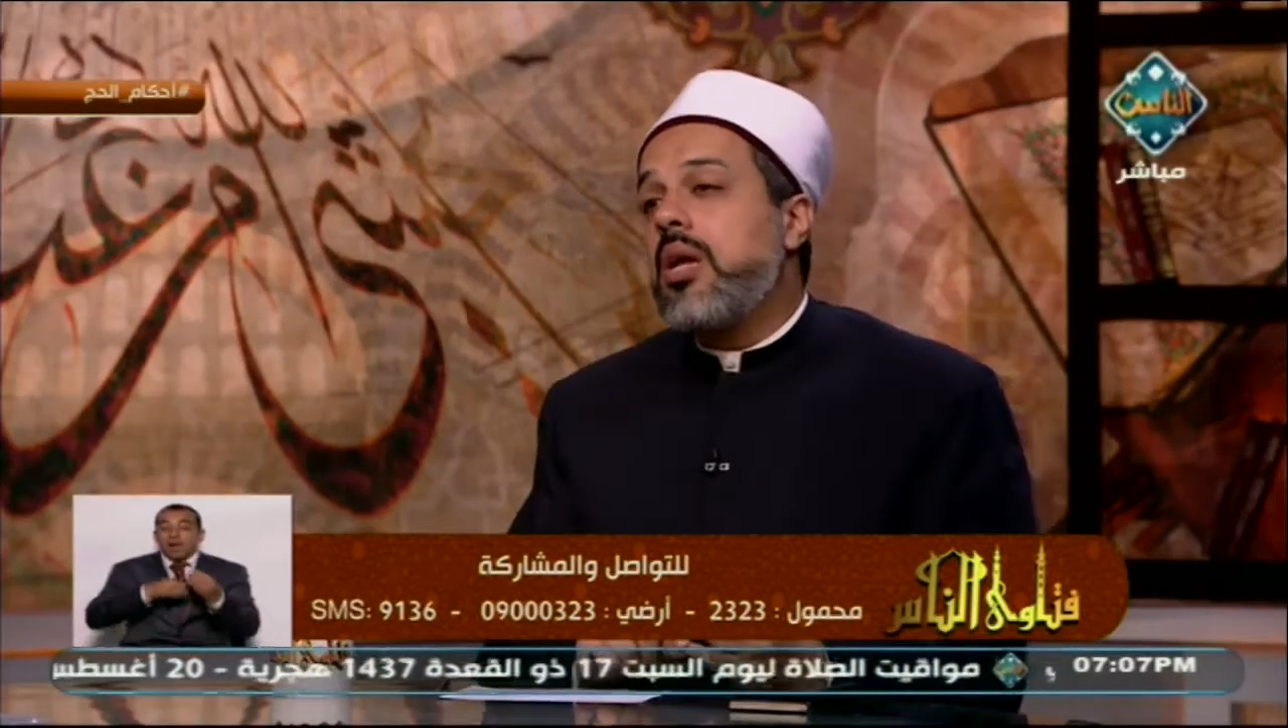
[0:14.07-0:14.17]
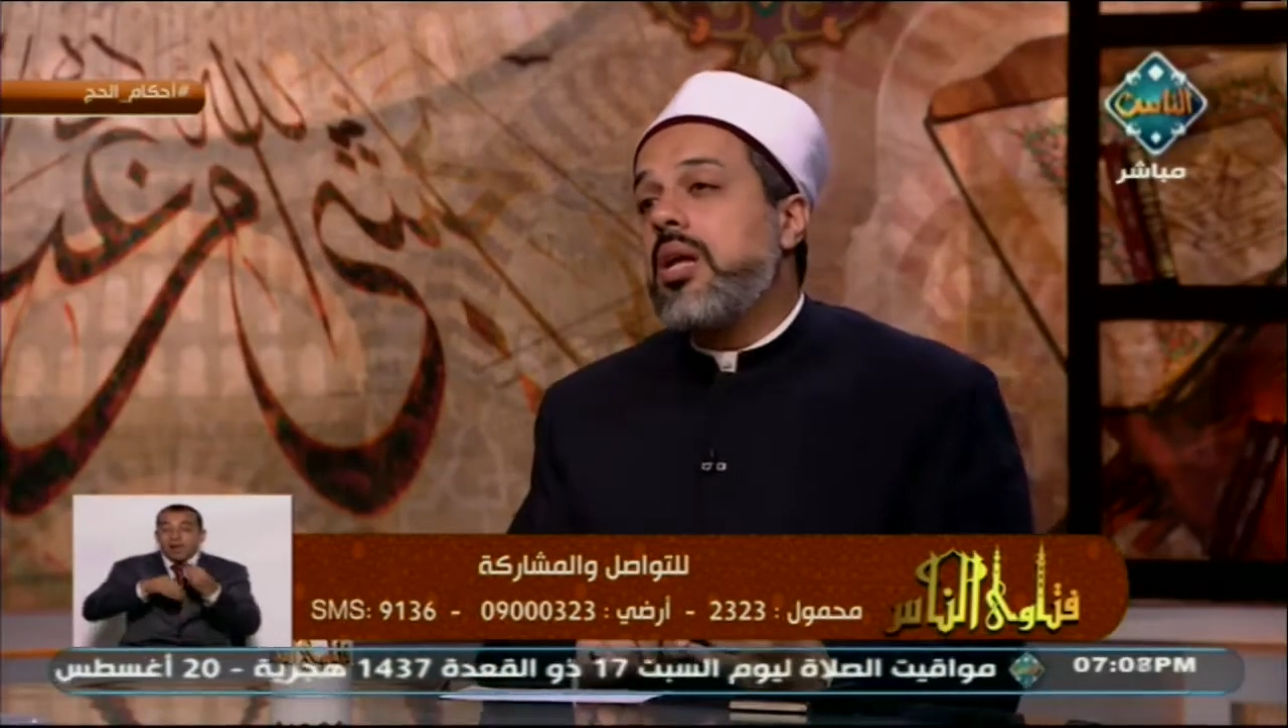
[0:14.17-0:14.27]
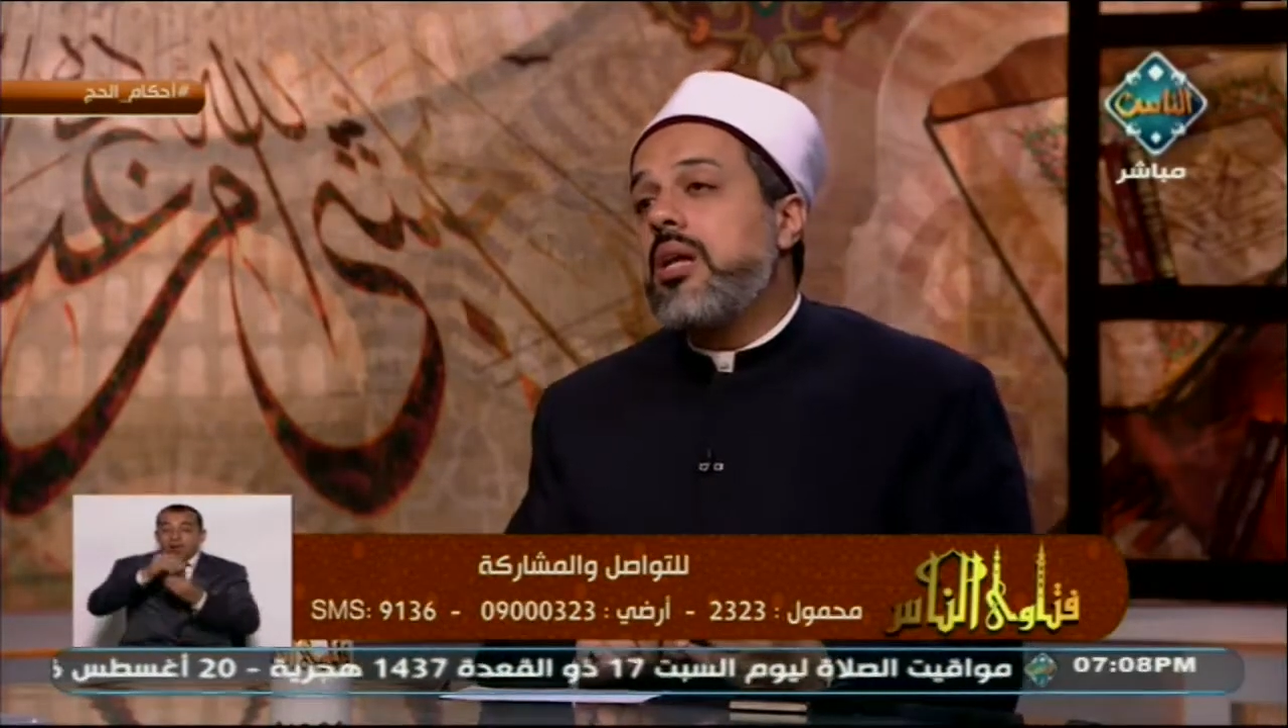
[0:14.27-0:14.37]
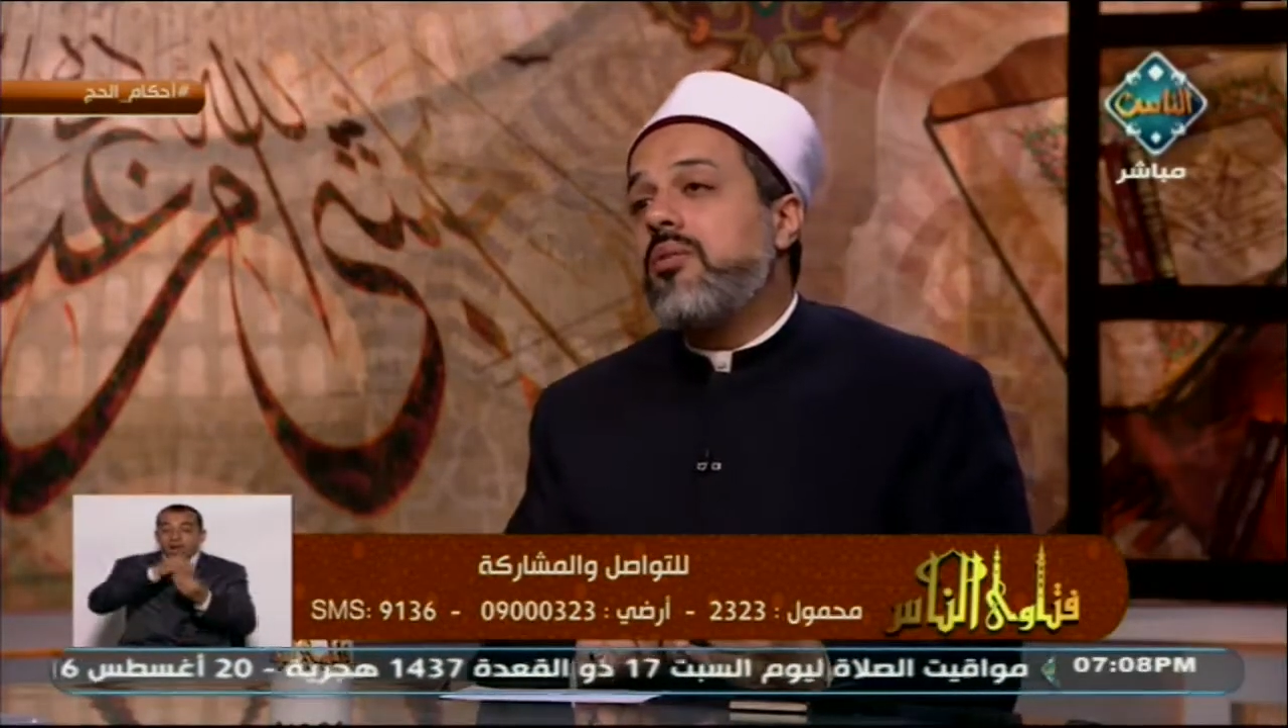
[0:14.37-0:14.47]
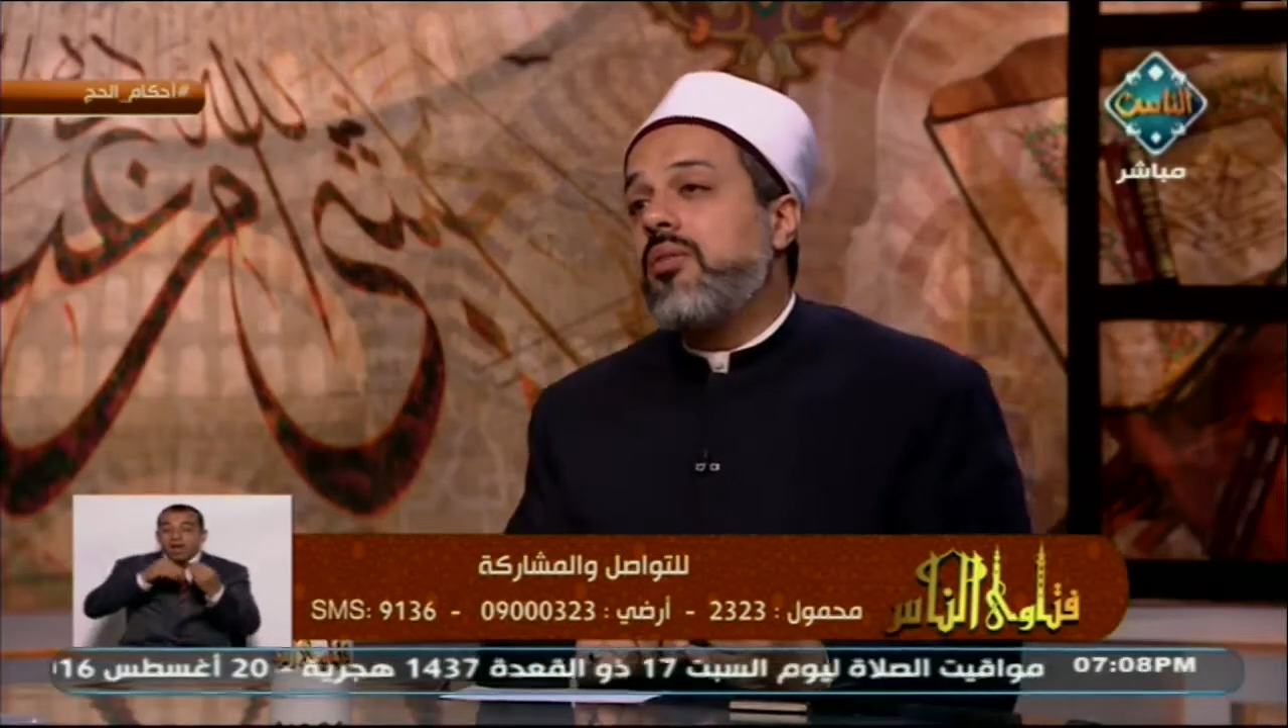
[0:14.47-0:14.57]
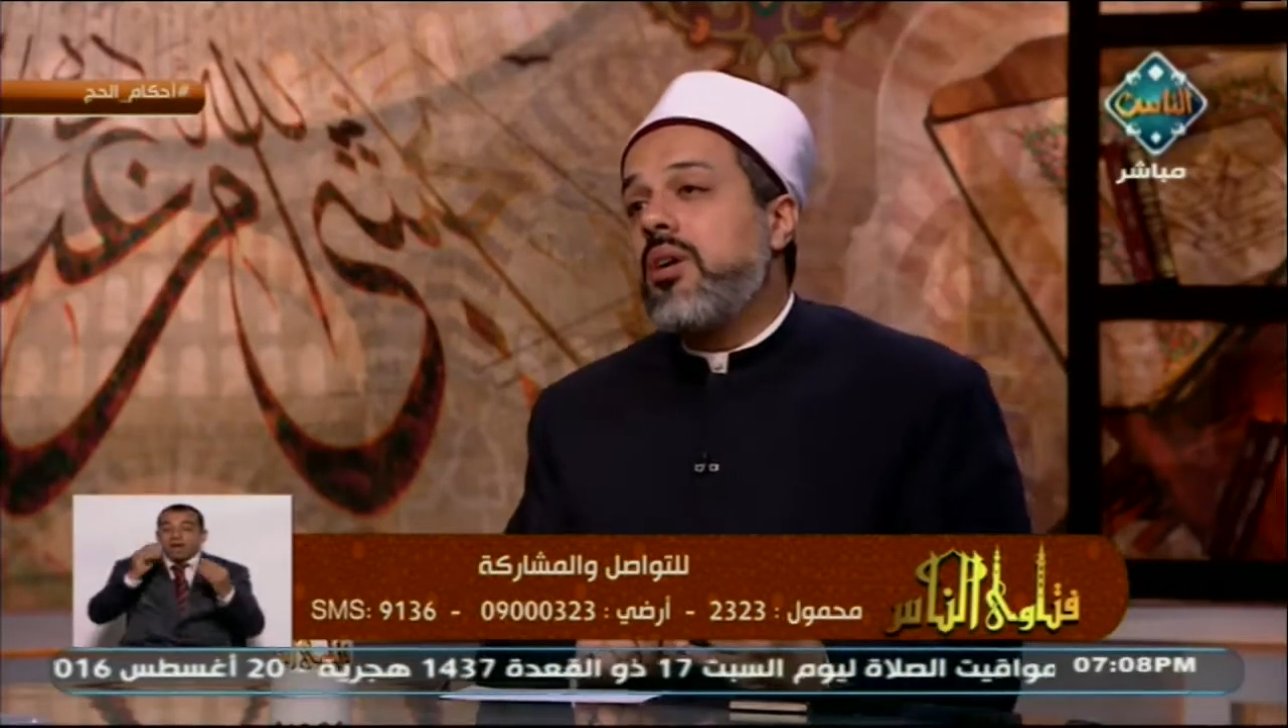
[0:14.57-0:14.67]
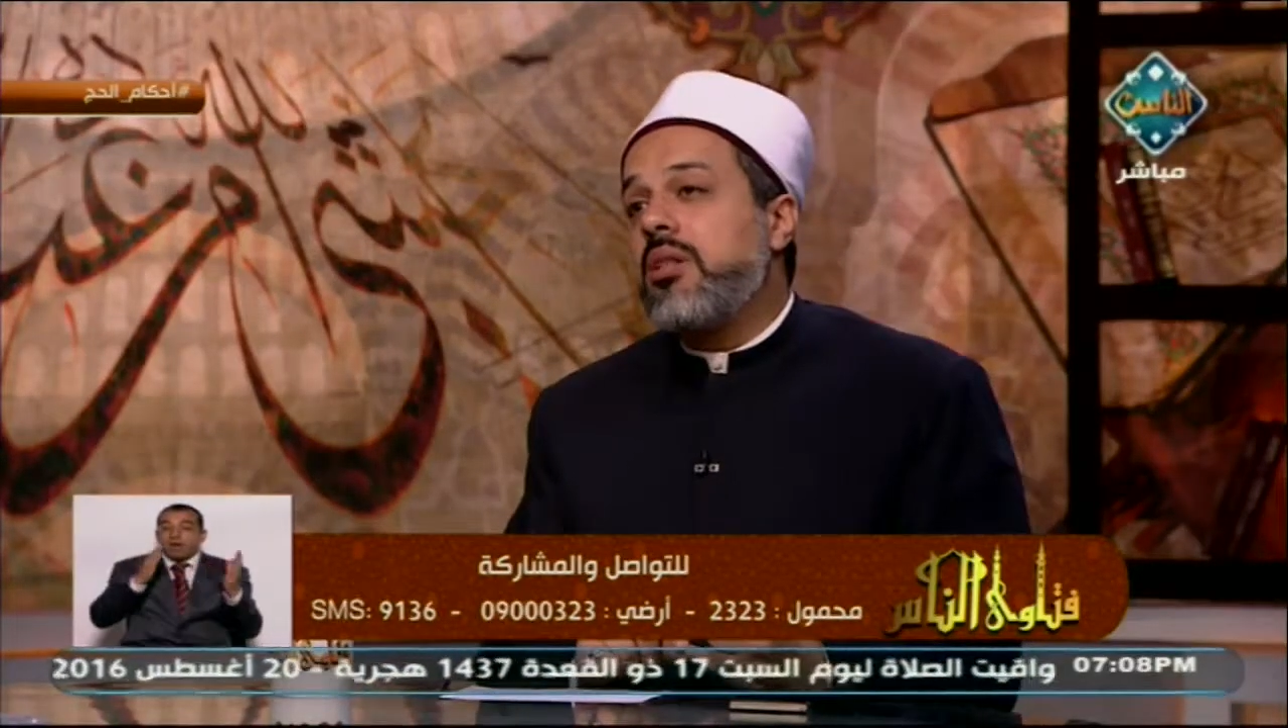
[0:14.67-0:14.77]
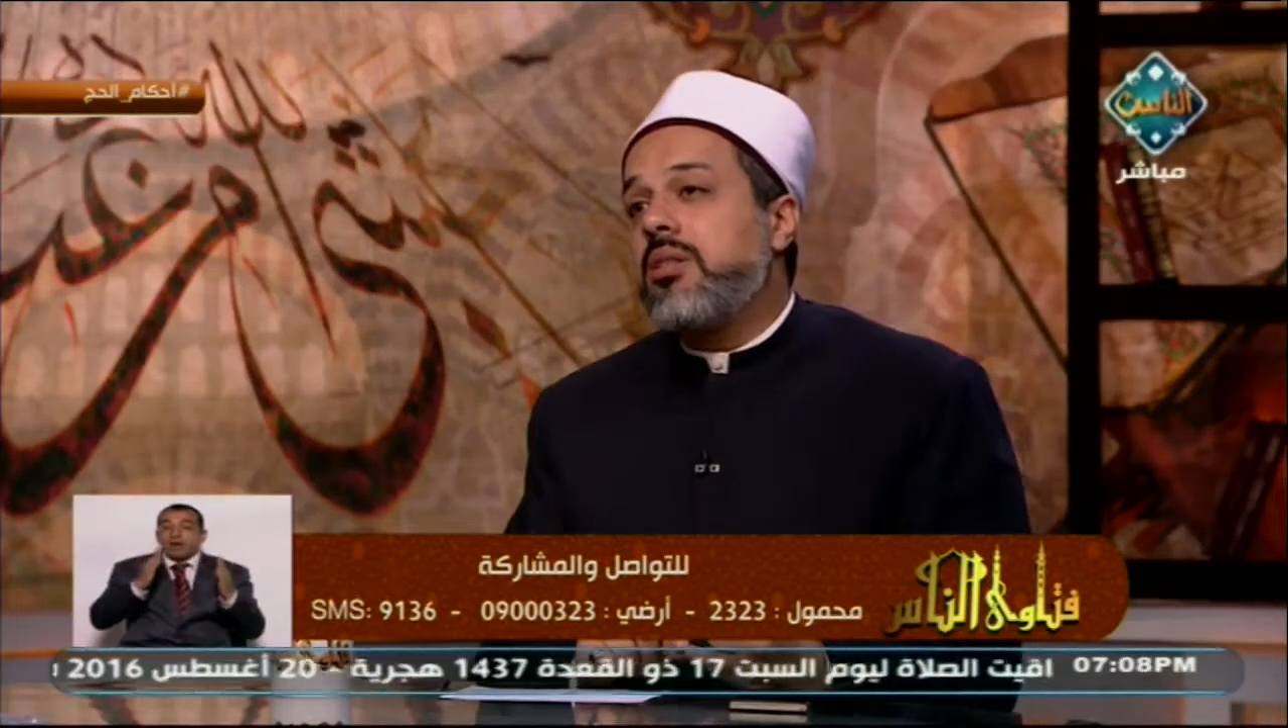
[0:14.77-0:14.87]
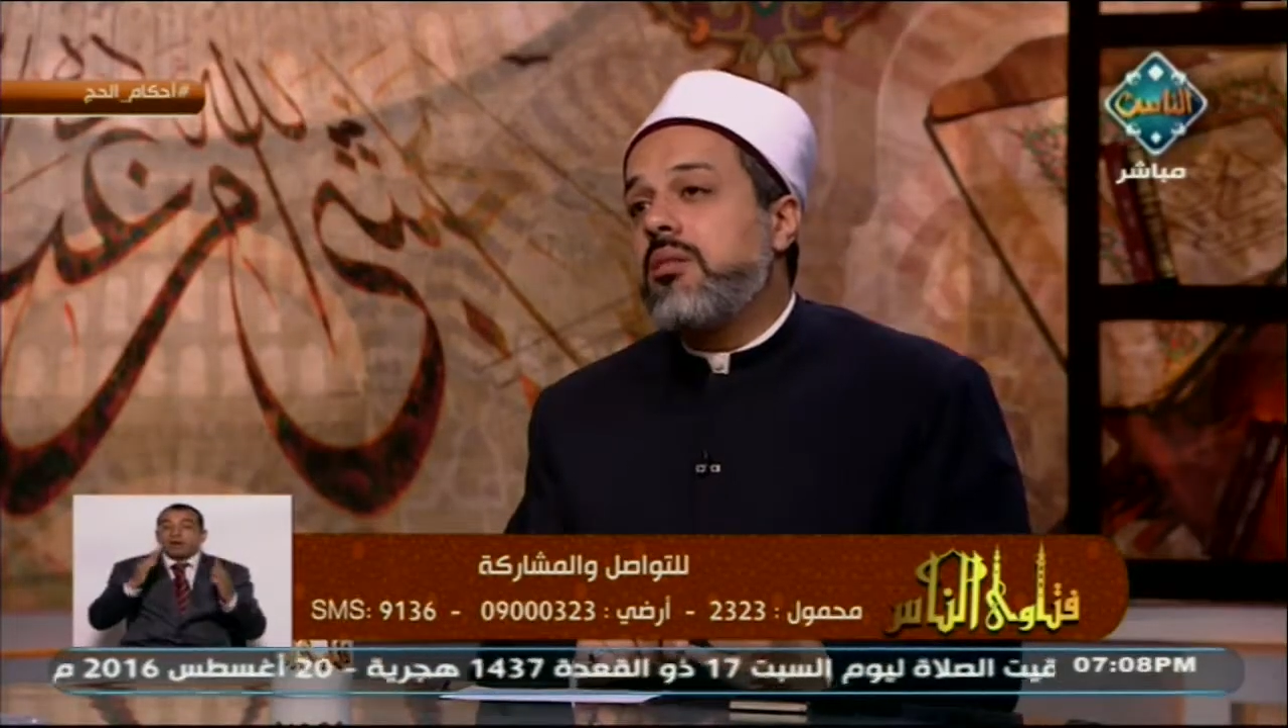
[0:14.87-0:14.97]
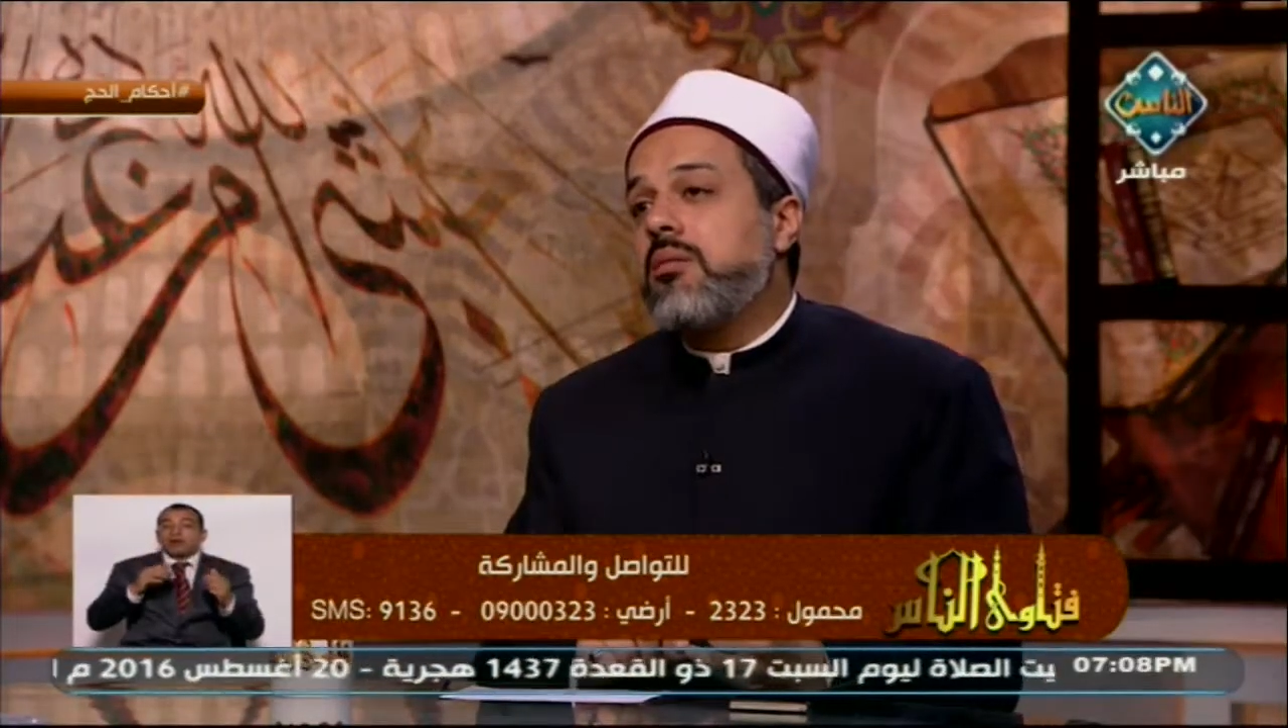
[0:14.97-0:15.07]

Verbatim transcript: الإفراد